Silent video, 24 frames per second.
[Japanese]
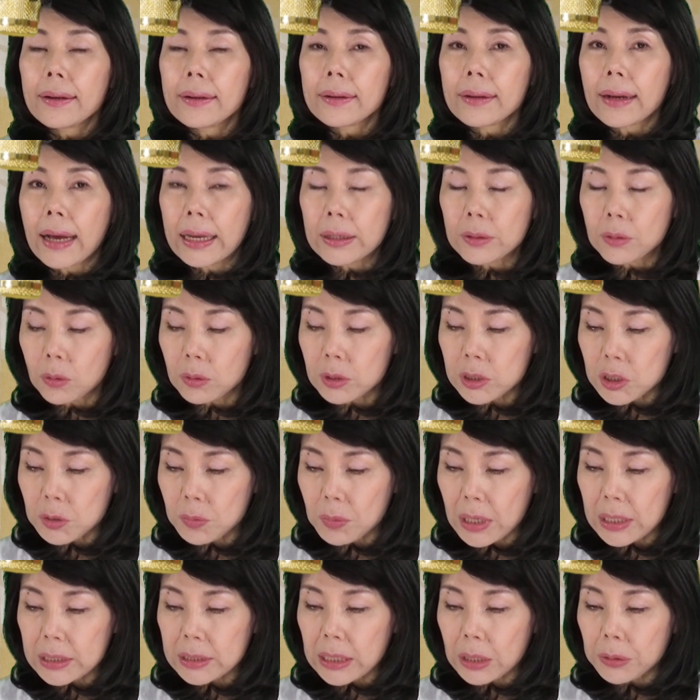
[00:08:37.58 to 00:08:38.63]
開国
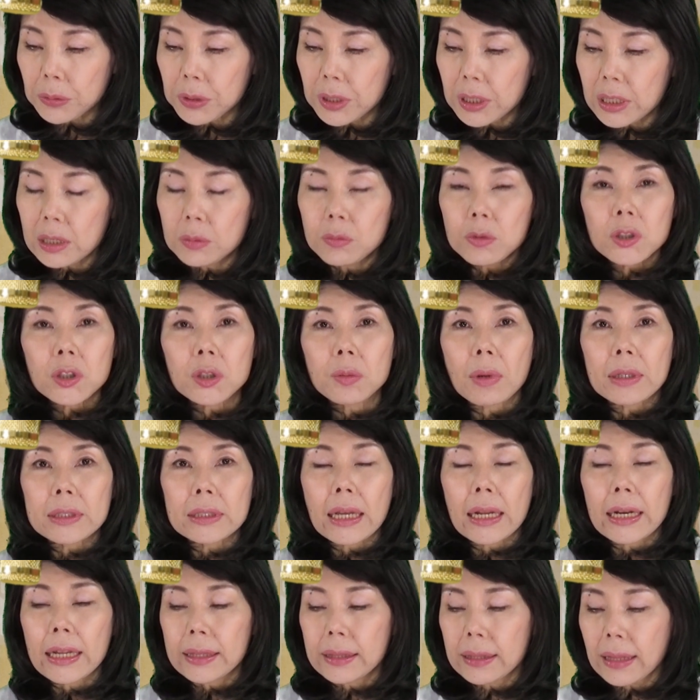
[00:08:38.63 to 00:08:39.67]
しました時に結ば
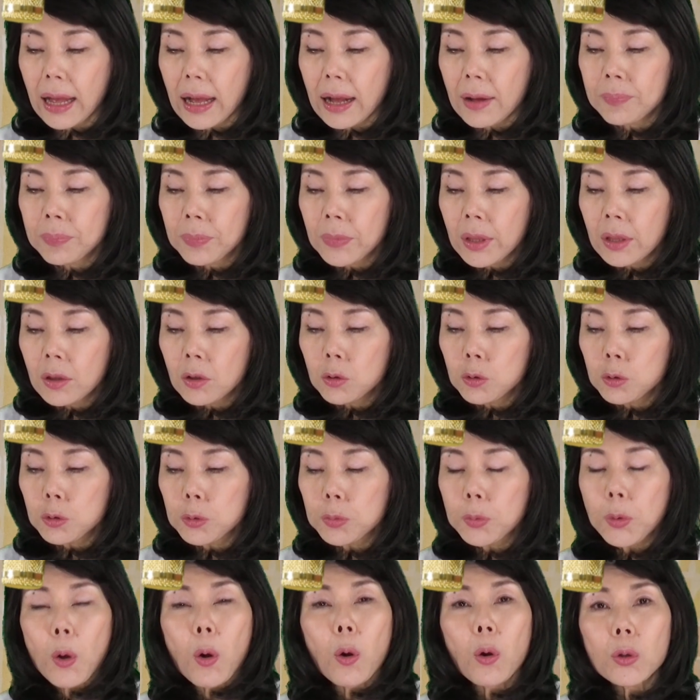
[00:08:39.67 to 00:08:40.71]
された
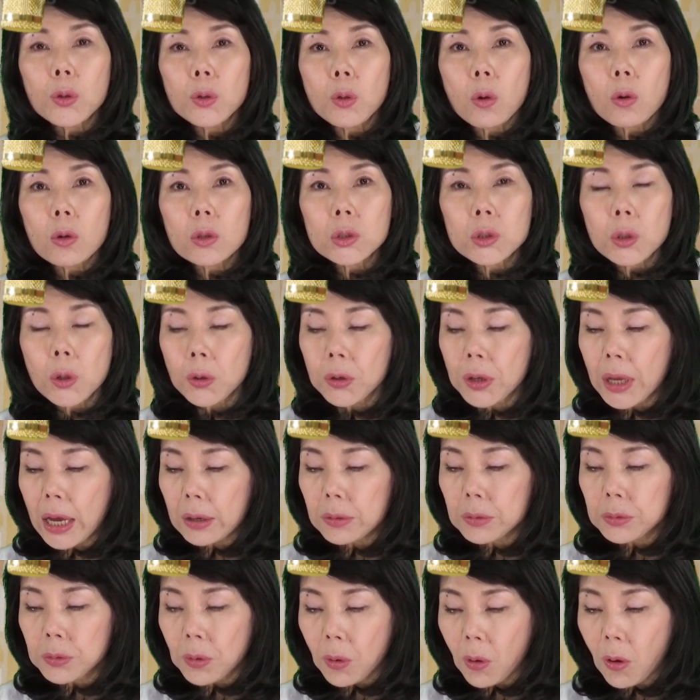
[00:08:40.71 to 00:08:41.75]
不平等条
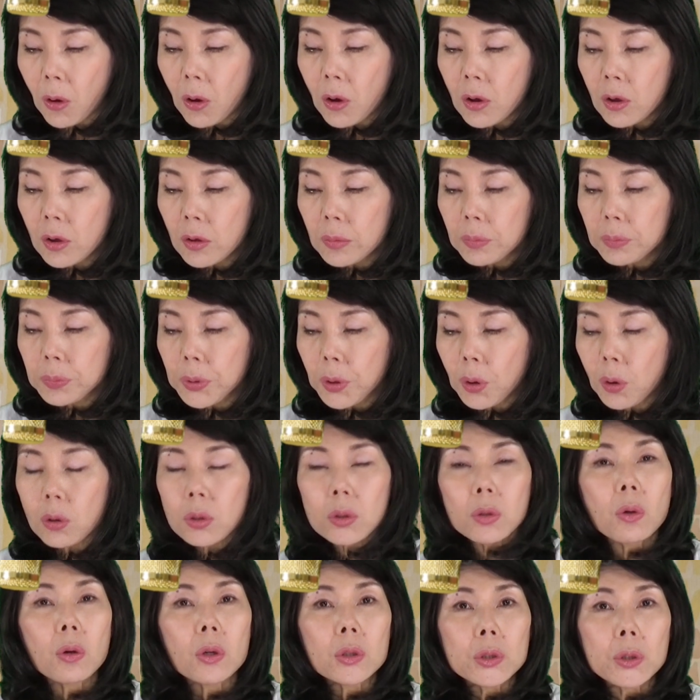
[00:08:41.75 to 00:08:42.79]
約を
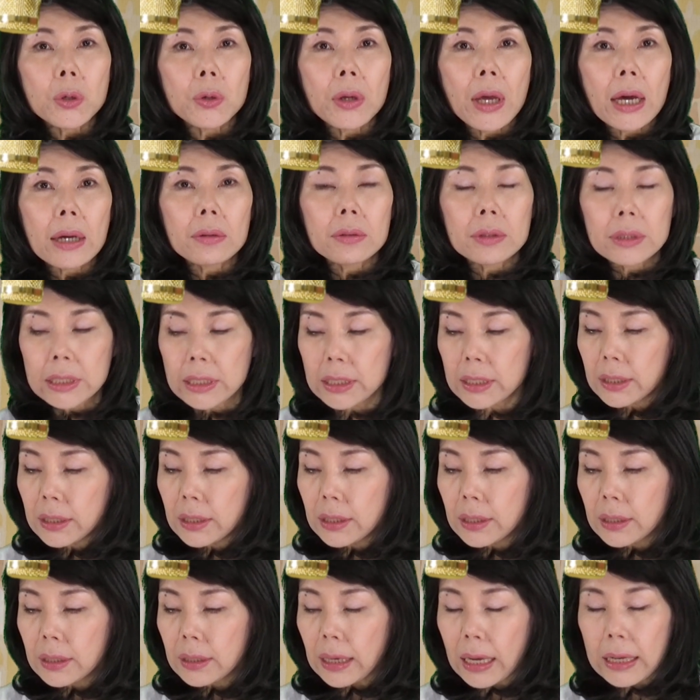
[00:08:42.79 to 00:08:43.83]
平等条約に
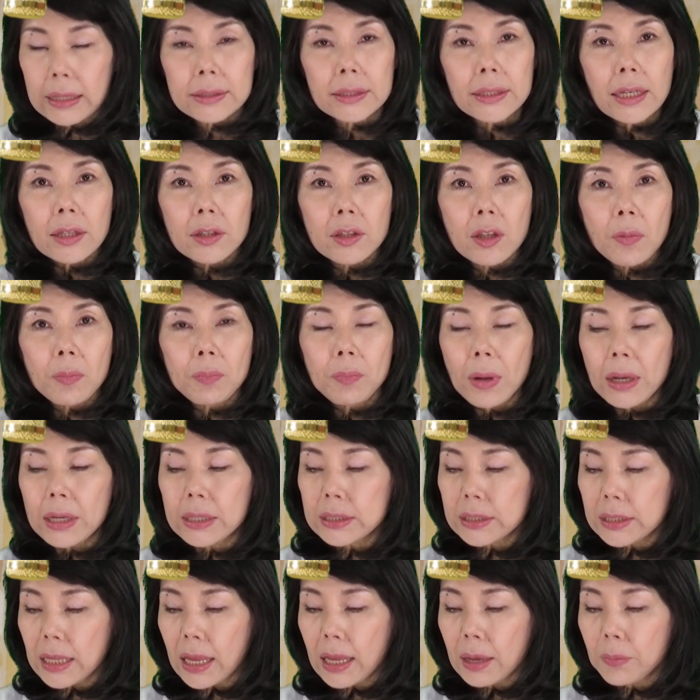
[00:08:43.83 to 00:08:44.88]
完全撤廃
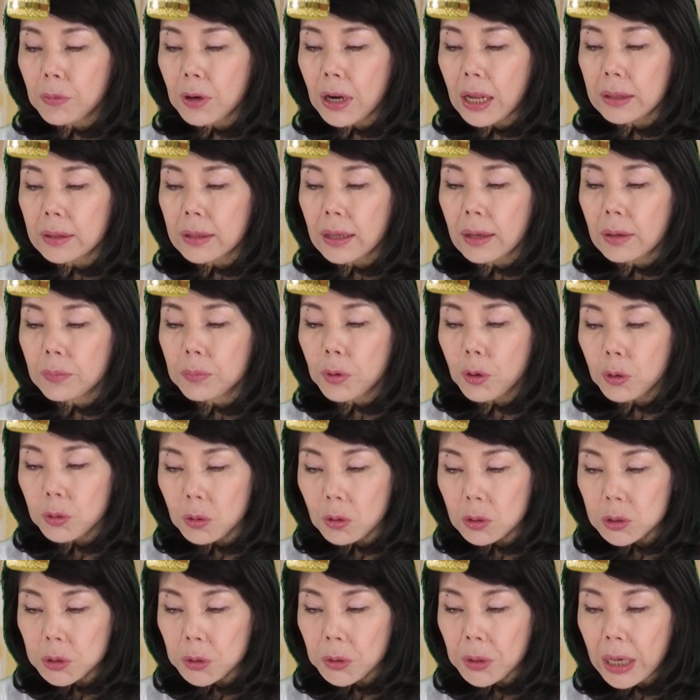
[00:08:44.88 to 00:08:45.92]
してもらって平
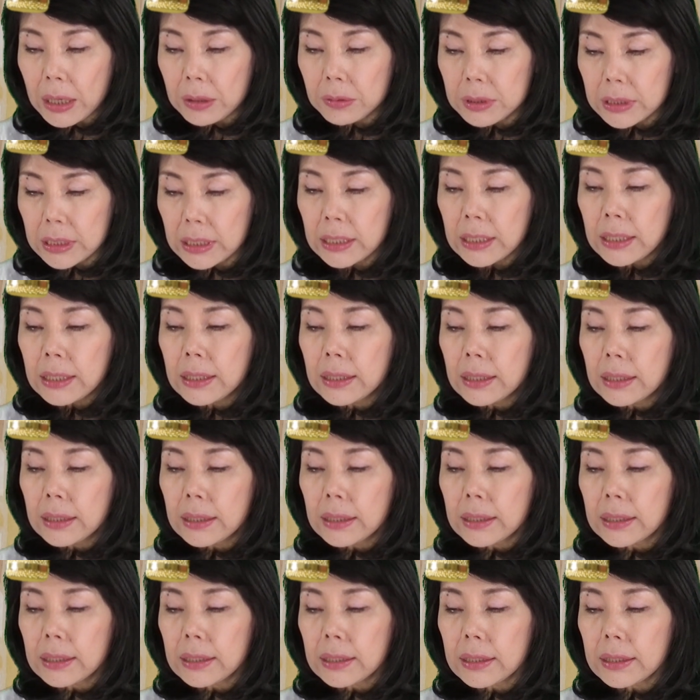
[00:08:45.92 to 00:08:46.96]
等条約に、
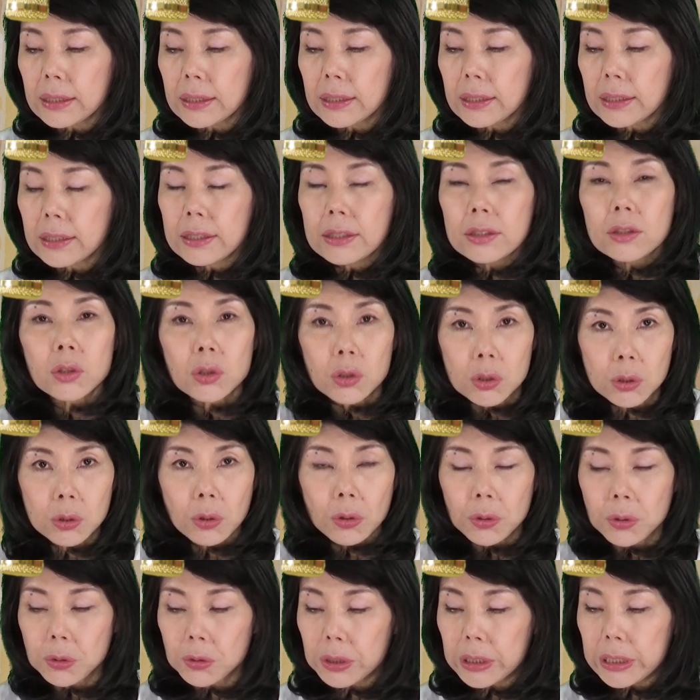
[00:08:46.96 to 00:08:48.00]
えー、する
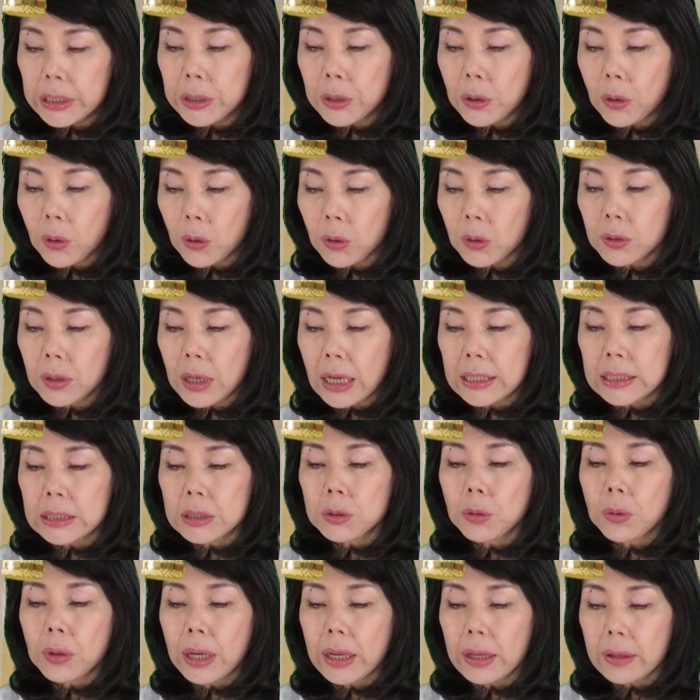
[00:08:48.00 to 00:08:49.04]
という偉業を成
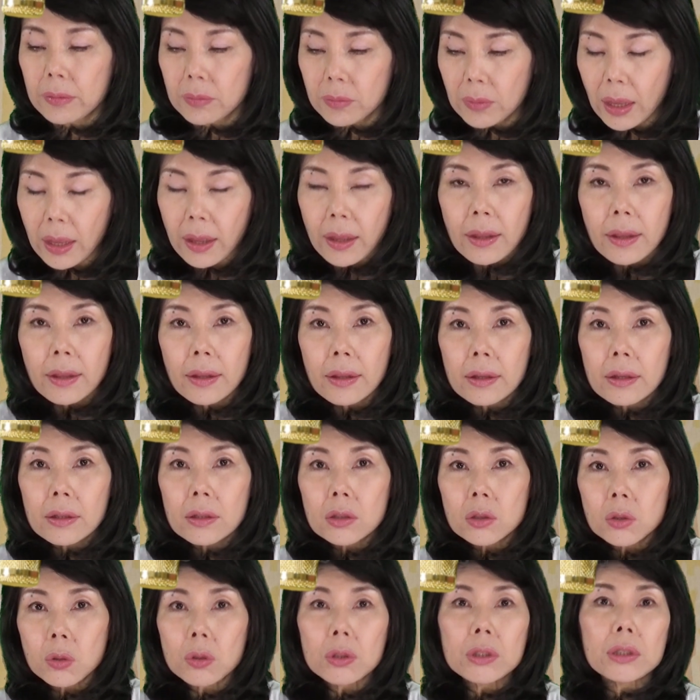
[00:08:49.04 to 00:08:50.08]
し遂げて
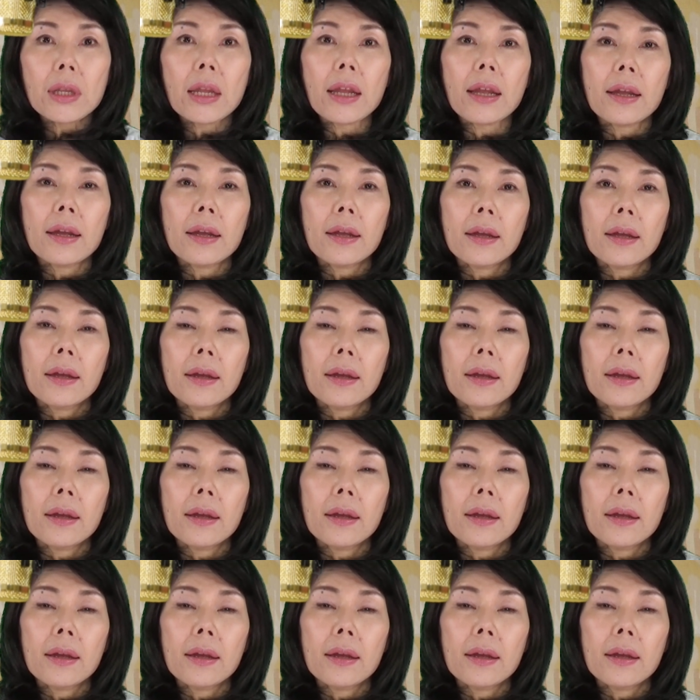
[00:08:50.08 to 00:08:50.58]
そして